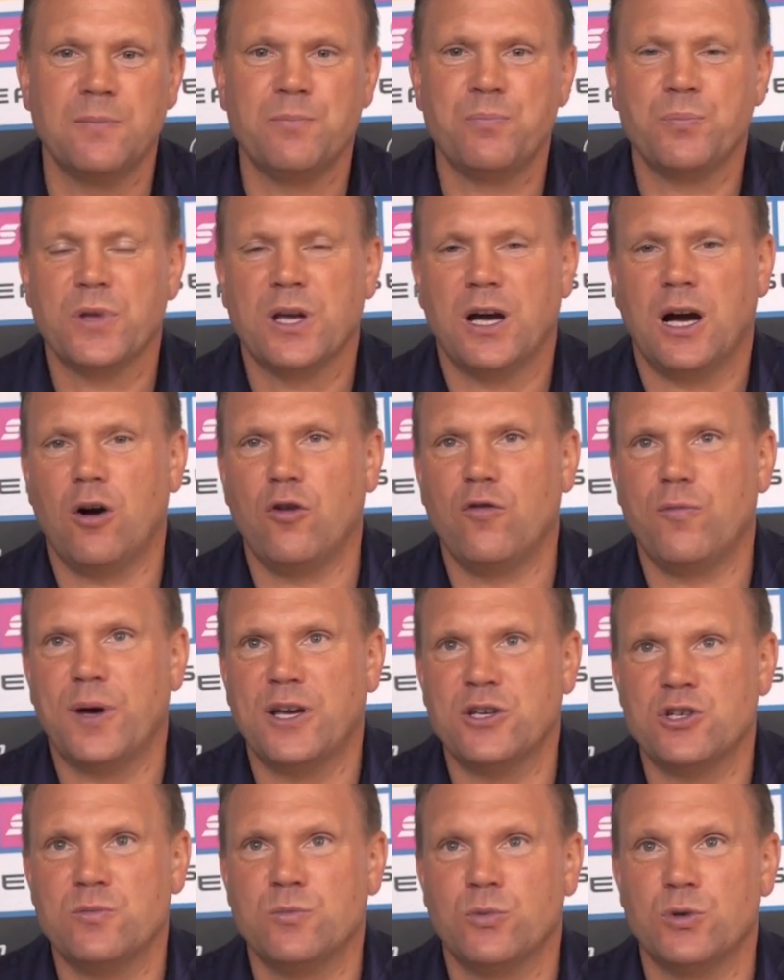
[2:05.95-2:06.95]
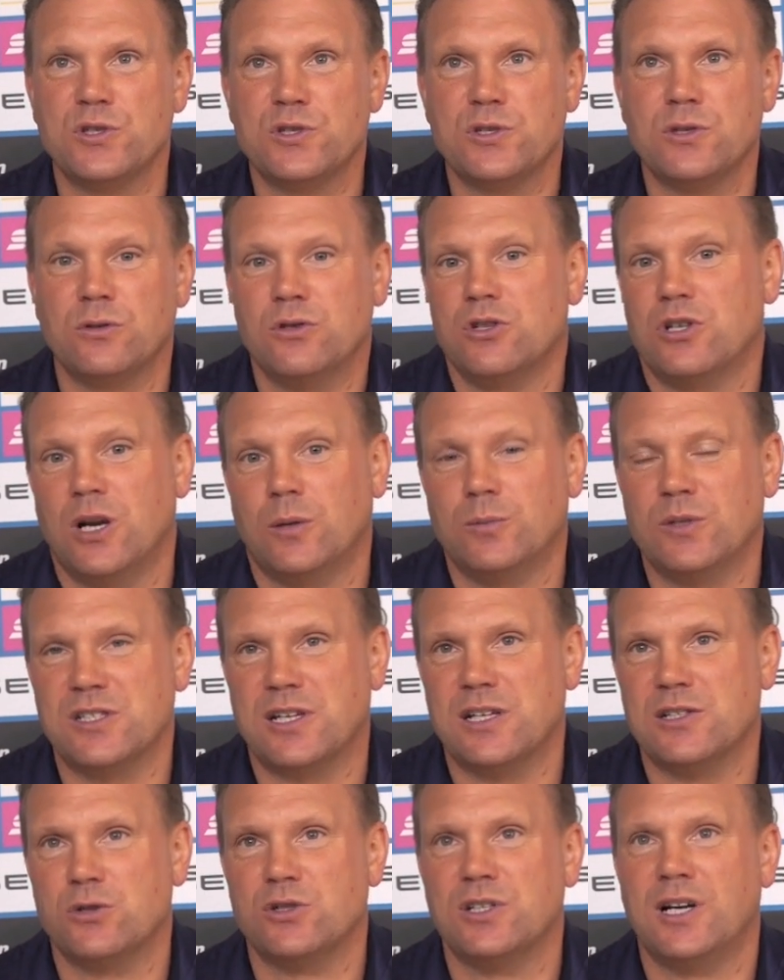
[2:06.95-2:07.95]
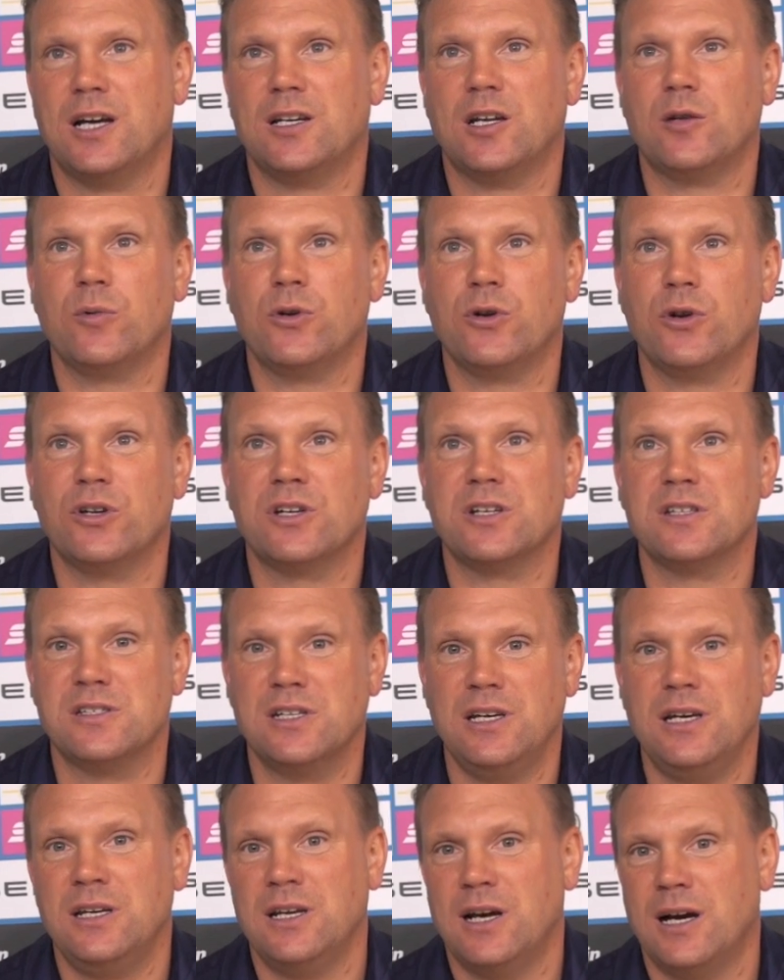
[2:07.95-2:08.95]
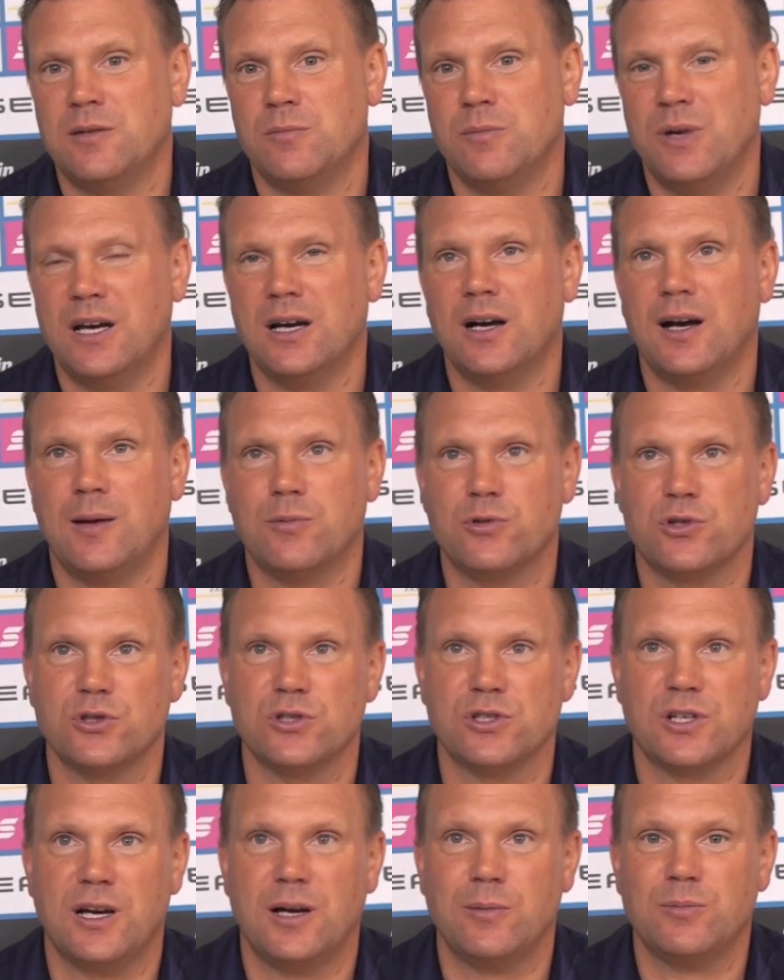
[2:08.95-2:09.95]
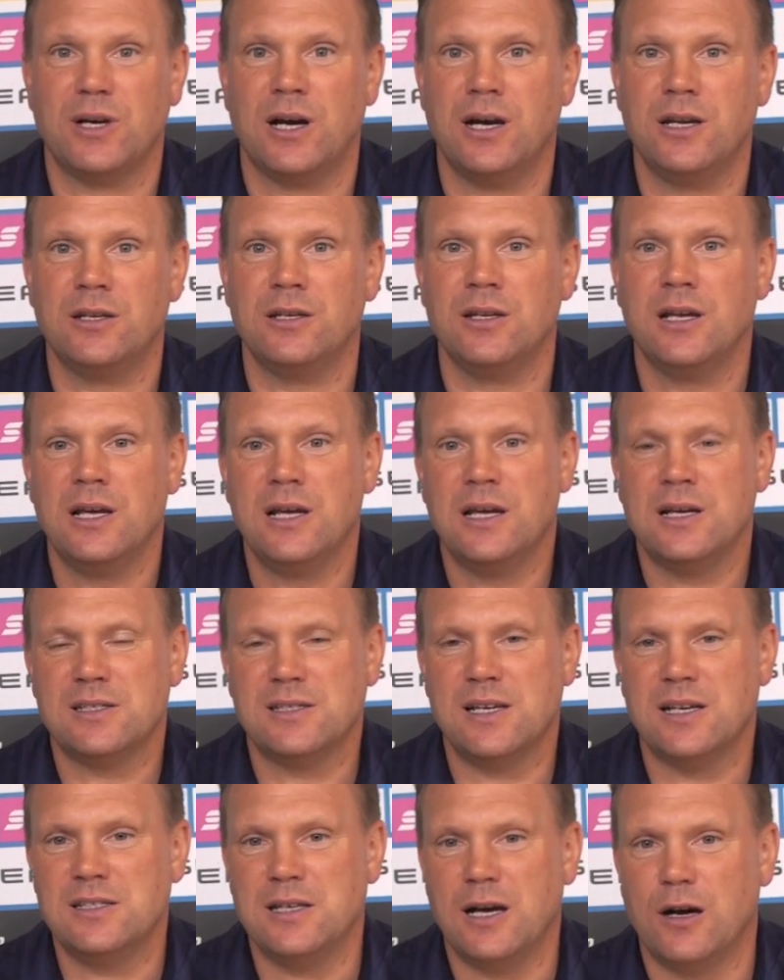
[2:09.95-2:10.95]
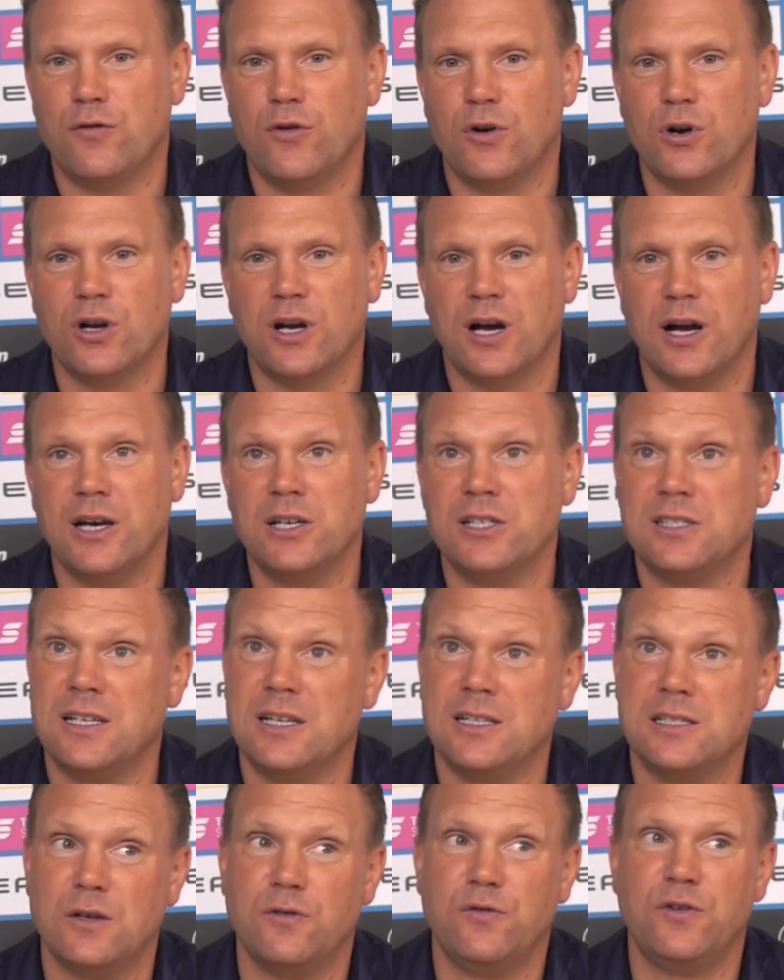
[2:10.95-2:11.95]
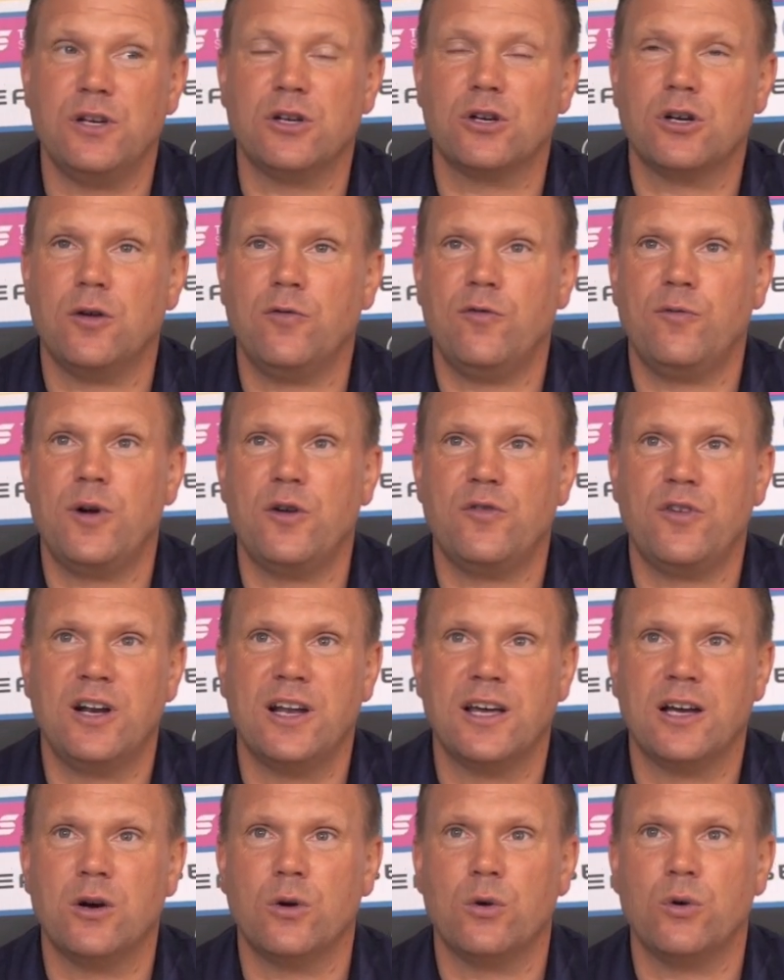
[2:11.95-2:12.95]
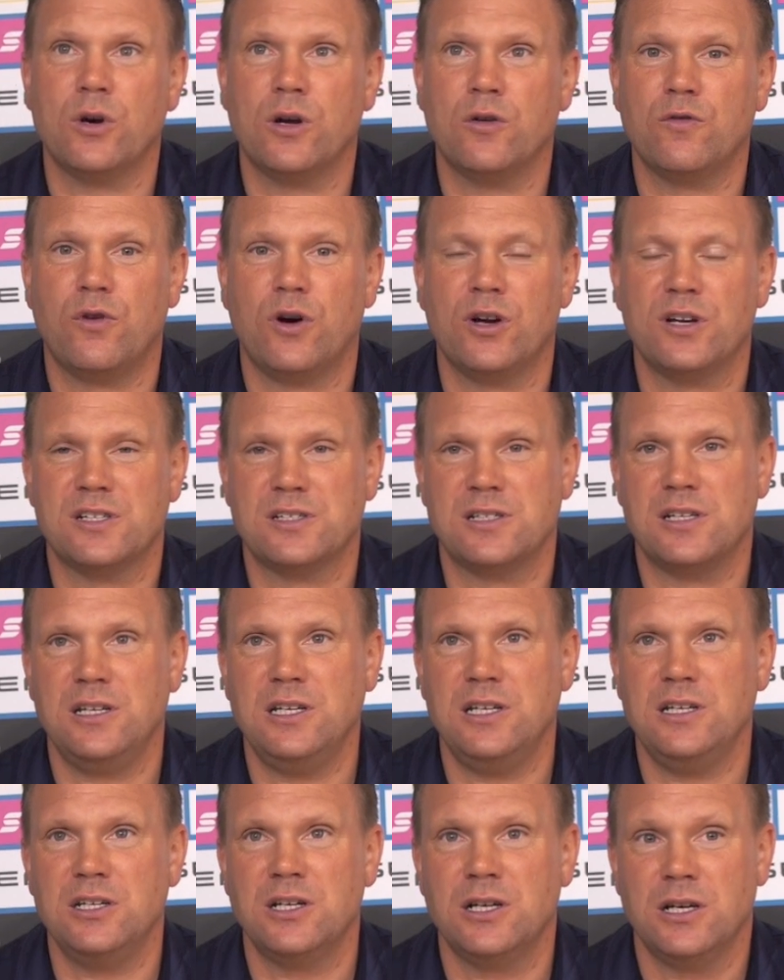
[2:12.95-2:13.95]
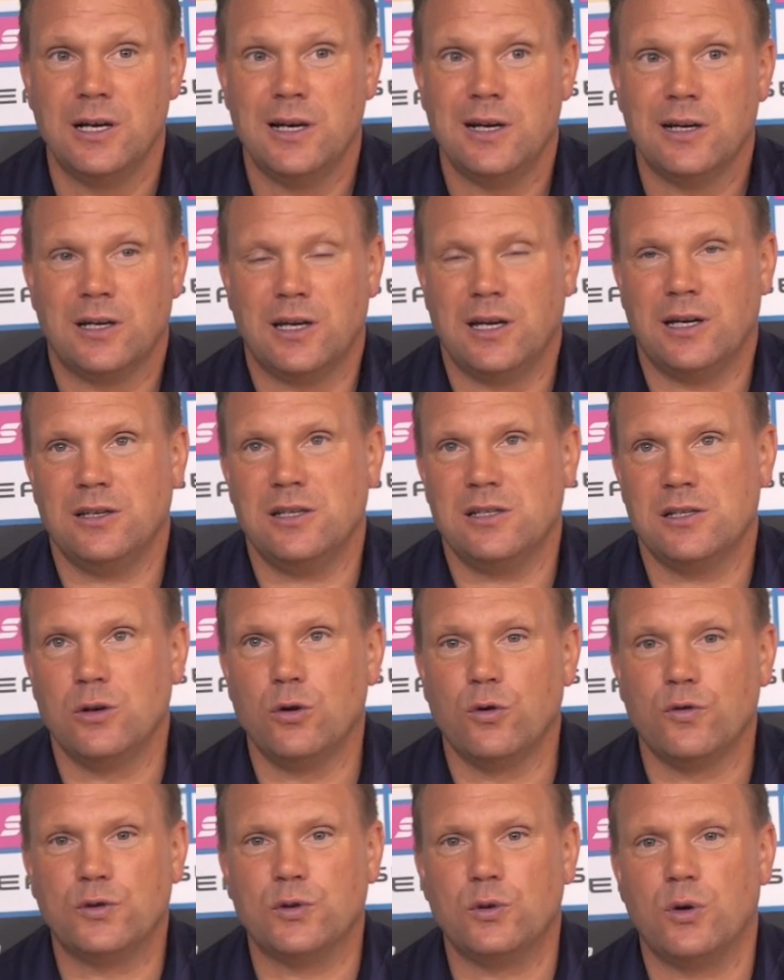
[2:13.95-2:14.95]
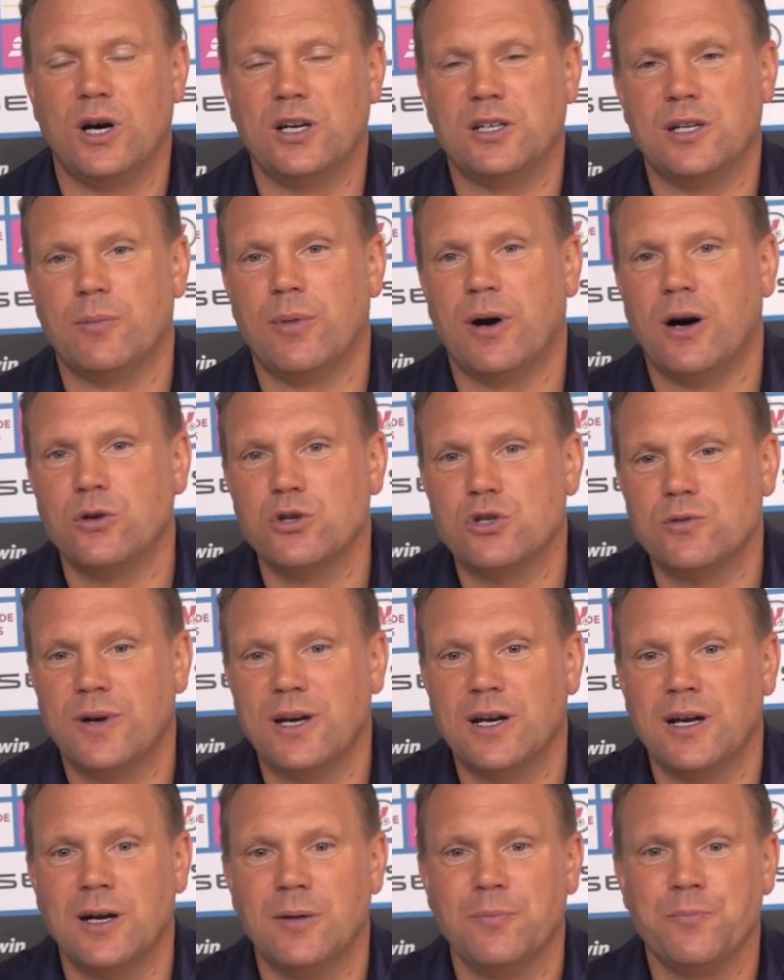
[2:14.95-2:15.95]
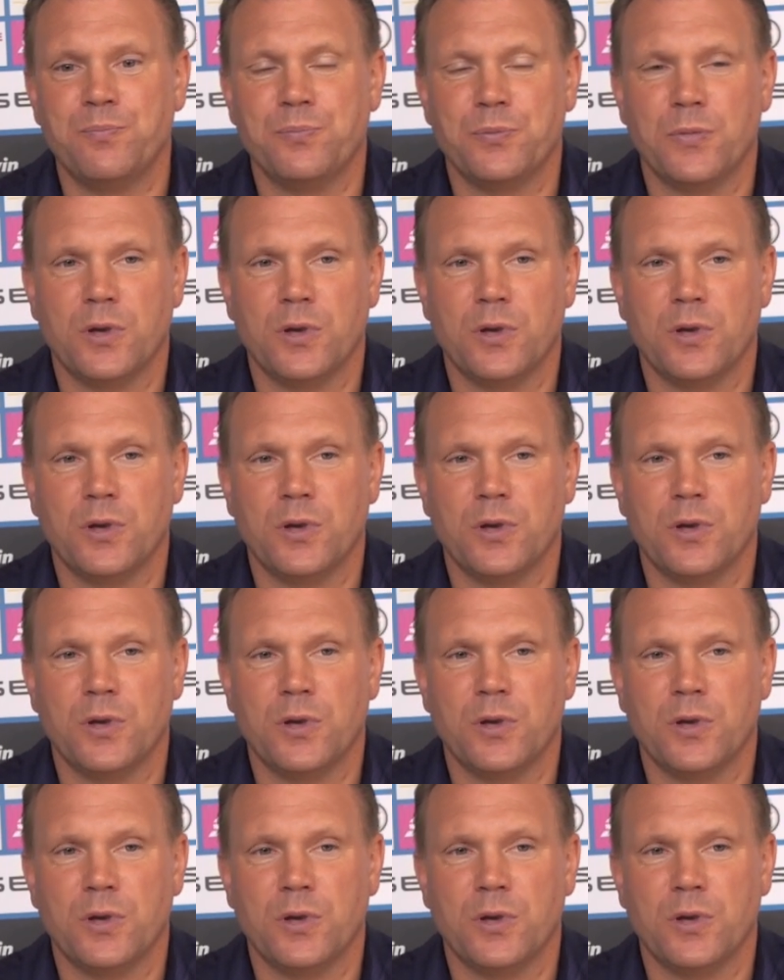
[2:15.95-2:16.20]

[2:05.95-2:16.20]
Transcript: Äh, aufbrechen musste. Und ich glaube, das Resultat hat man heute gesehen. Er hat mehrere Abschlüsse gehabt, einen sehr, sehr erfolgreich, sehr, sehr viele Kopfballverlängerungen in vorderster Linie gegen diese Lufthoheit der Braunschweiger.